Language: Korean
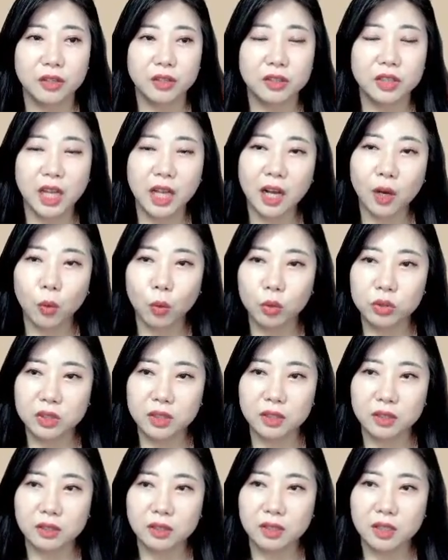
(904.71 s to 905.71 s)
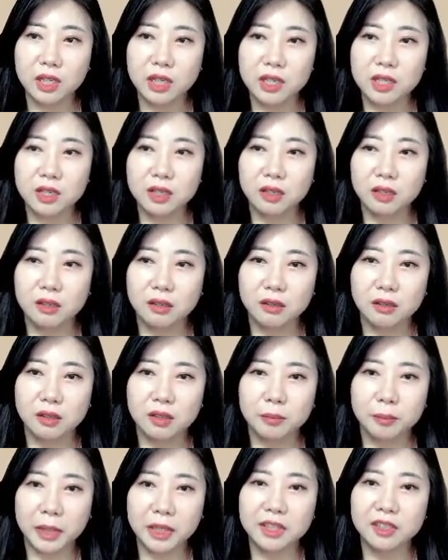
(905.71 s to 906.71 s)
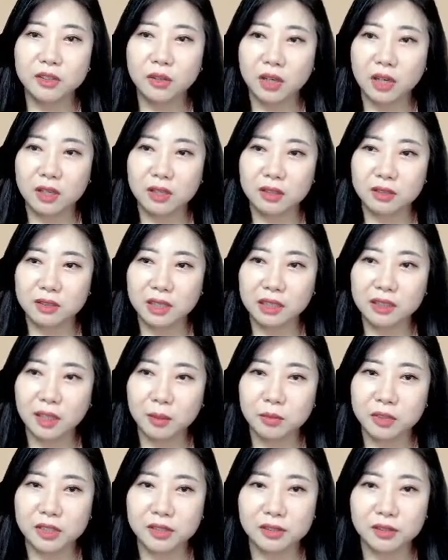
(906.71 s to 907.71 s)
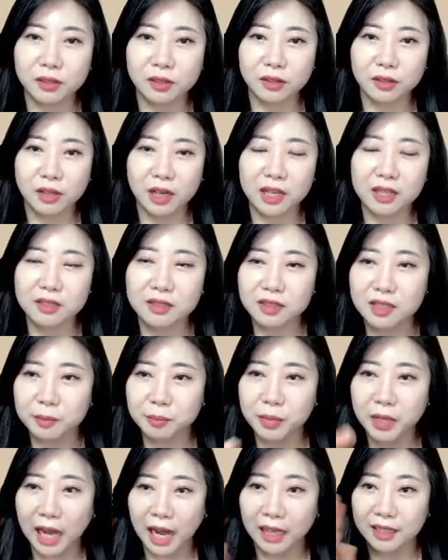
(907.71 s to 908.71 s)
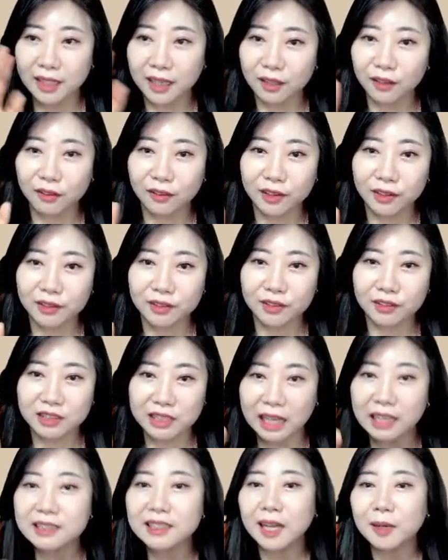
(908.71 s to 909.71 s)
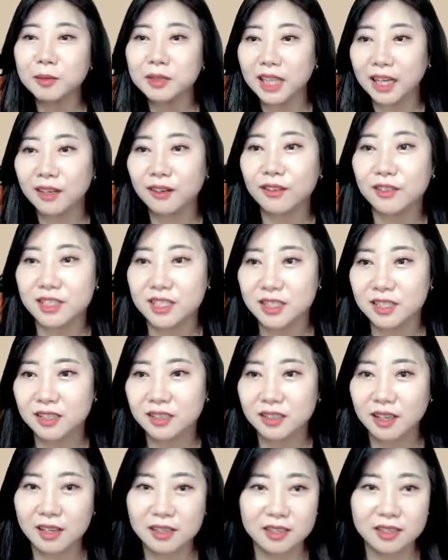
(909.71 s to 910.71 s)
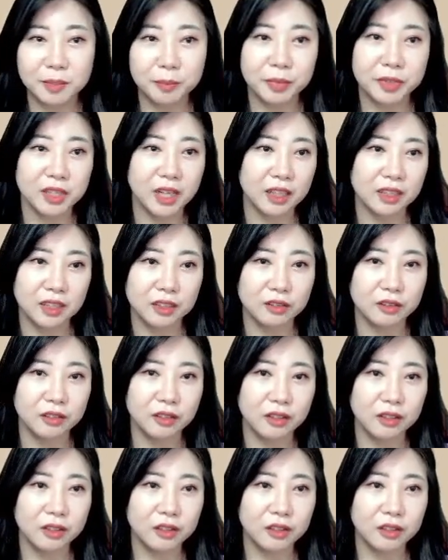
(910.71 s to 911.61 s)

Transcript: 내가 오늘 파트너랑 상담을 했어. STP 안 한 거예요. 그건 상담은 한 거지. STP는 안 한 거예요.